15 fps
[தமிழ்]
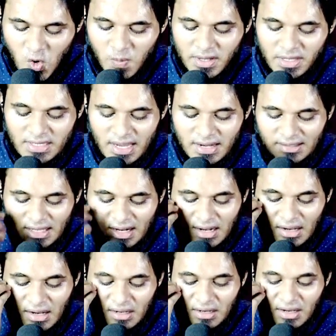உபை
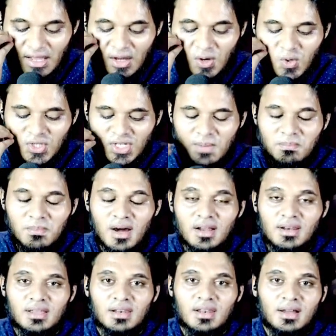கேட்டார்கள் அல்லாஹு
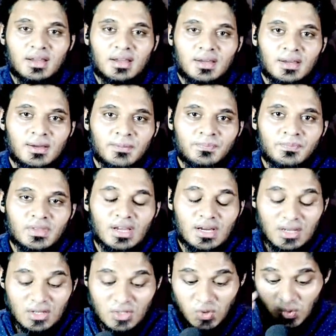சம்மானி லக்
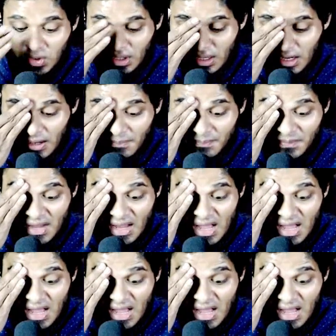யார் ரசூல் அல்லாஹ்